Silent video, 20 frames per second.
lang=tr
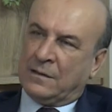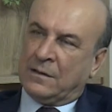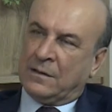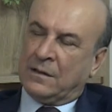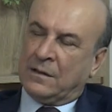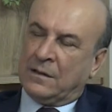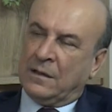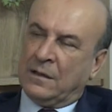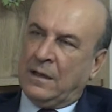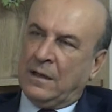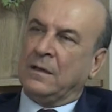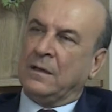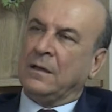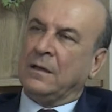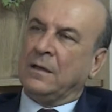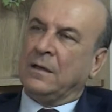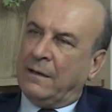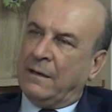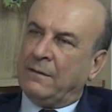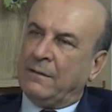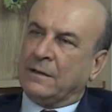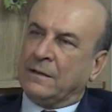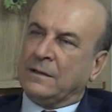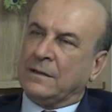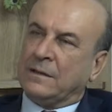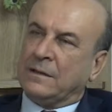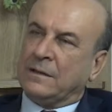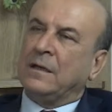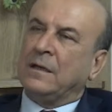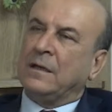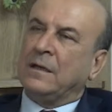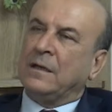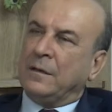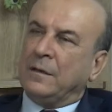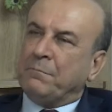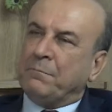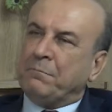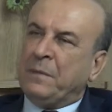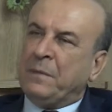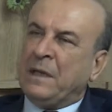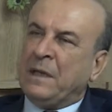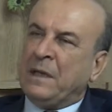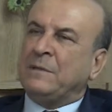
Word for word: Tabii, orman, ha, kent evet, ormanına yani, çevrilecek.